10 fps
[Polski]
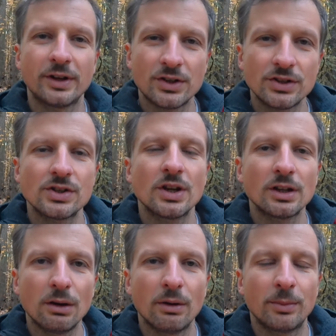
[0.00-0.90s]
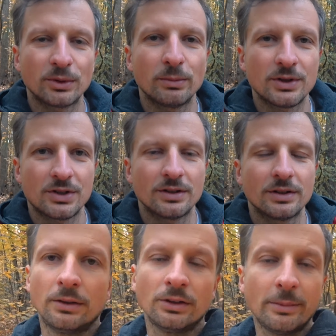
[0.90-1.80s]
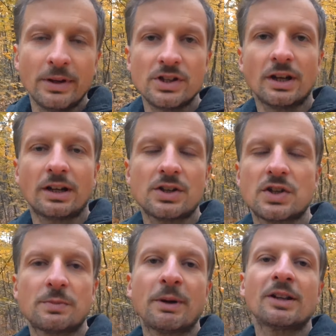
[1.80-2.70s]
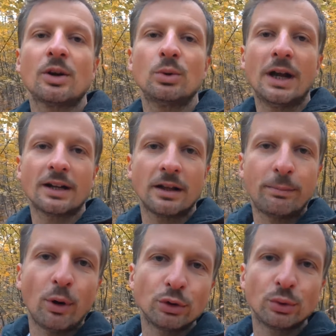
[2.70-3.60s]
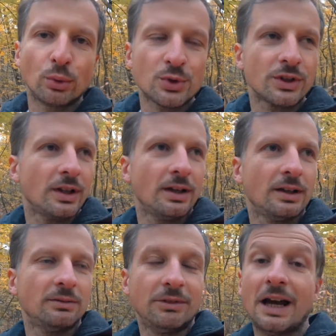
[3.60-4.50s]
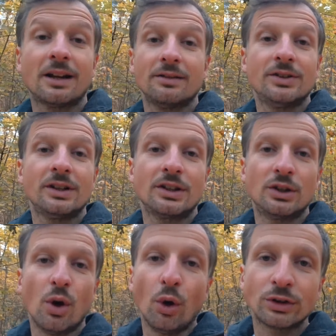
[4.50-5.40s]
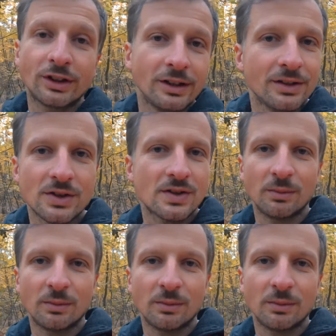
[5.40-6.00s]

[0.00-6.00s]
Wreszcie sięgnąłem po to marzenie. To nie będzie jakaś spektakularna podróż na miarę wielkich odkryć,